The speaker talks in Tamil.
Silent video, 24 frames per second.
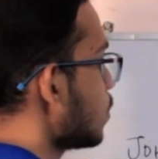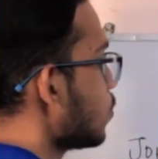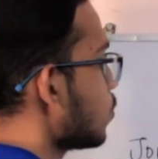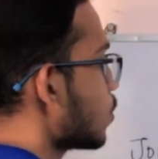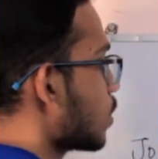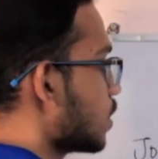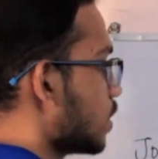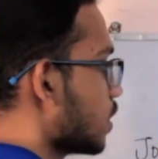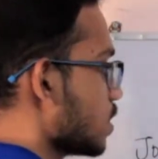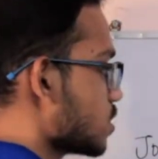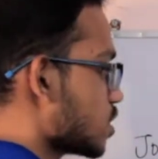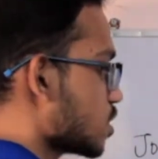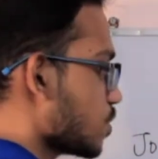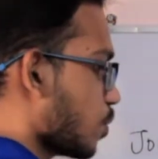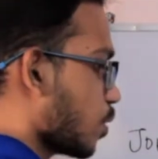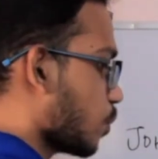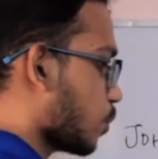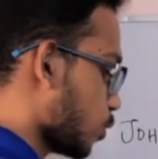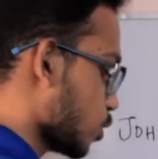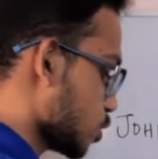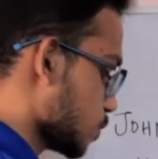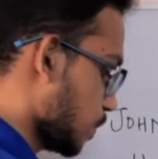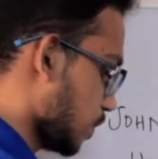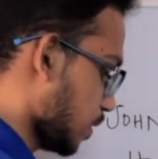இவர் ஒரு
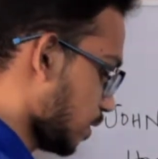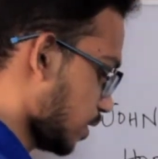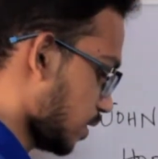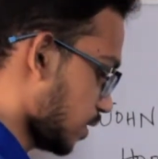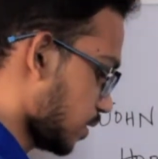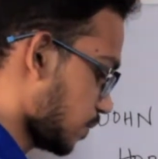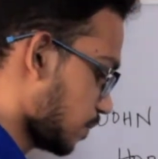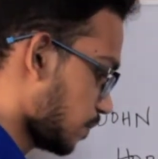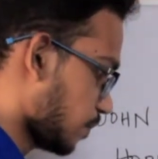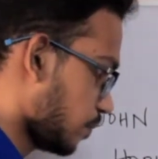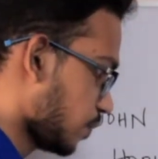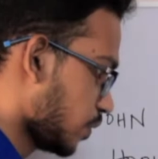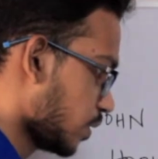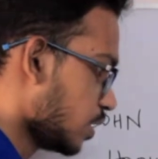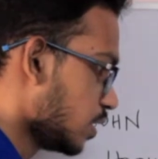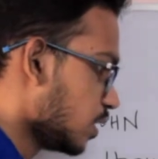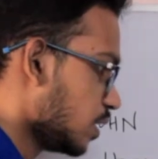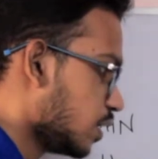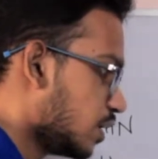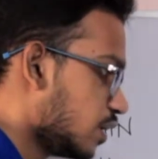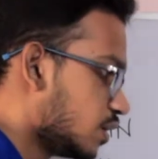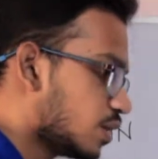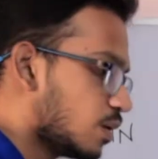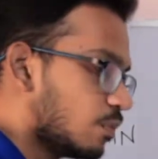டெஸ்ட் ப்ரப்போஸ் பண்ணுறாரு
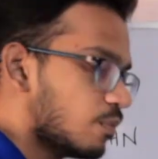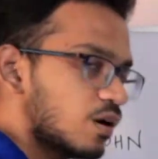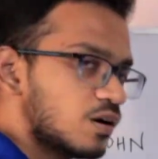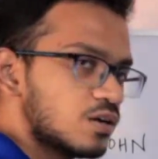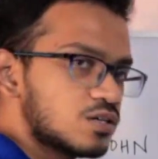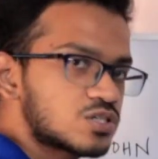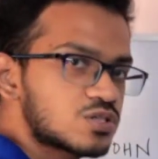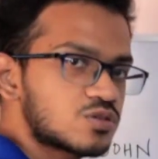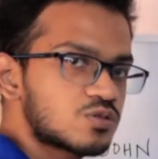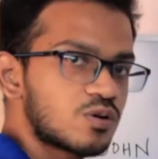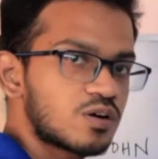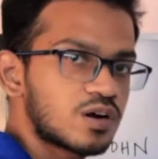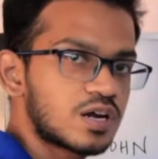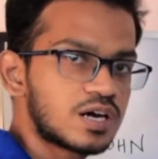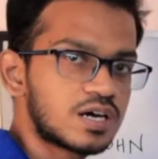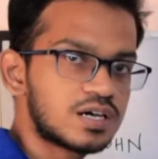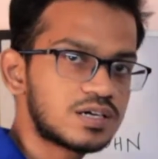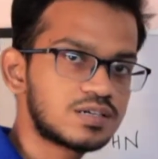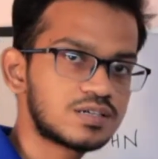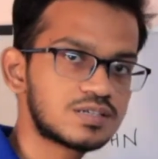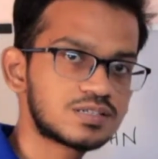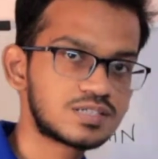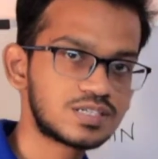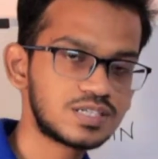இந்த
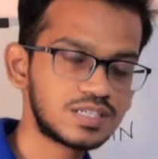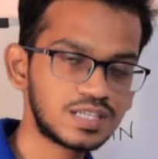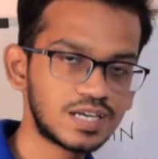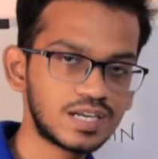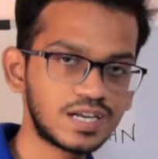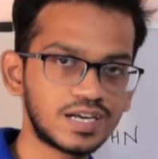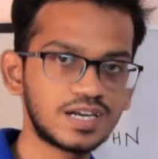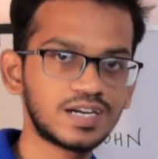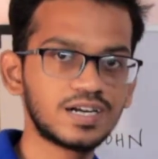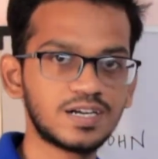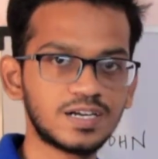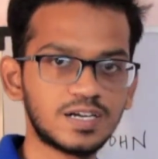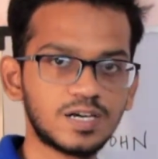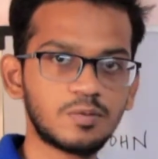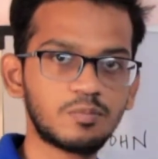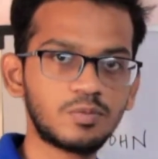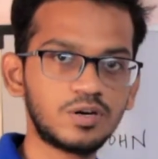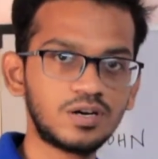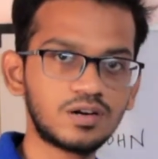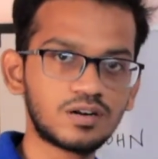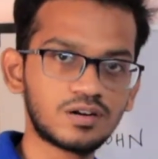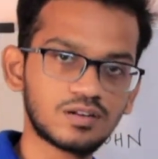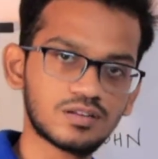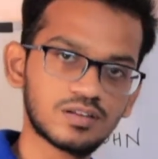மனுஷனுடைய சிந்தனை
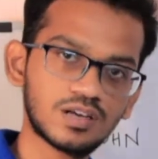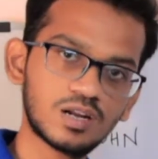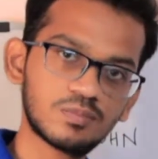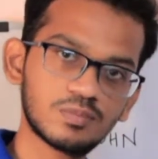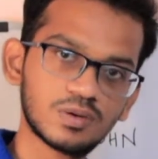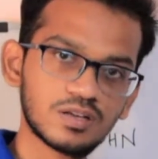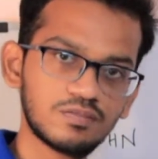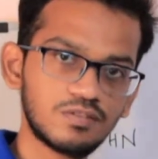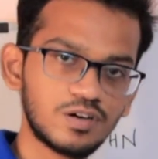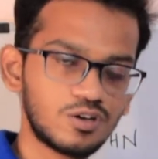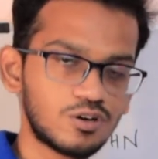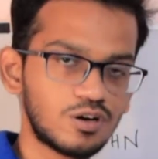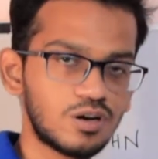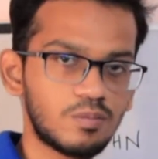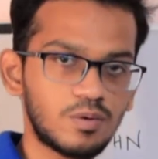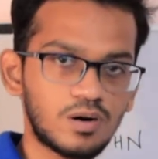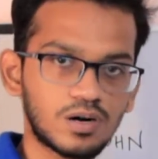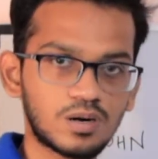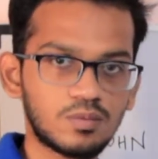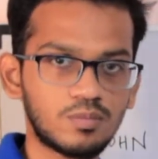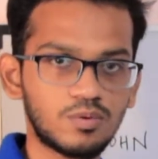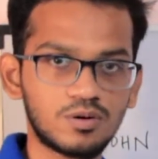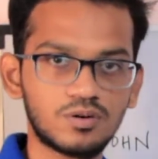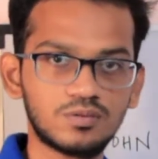என்ன அப்படின்றத தான் நம்ம இந்த
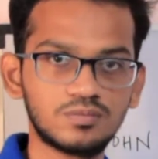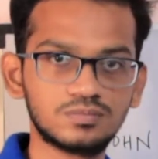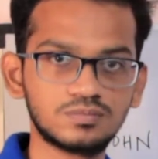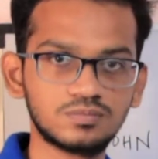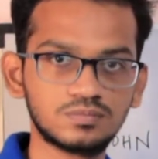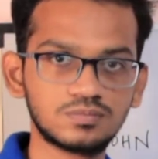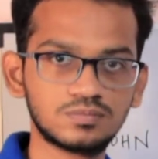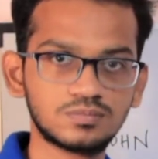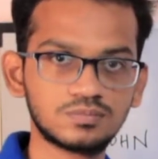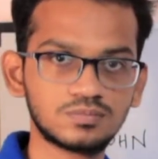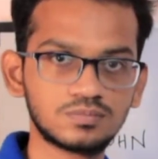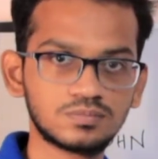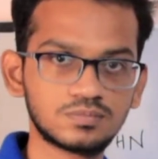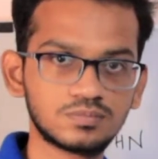வீடியோவில் பார்க்க போகிறோம்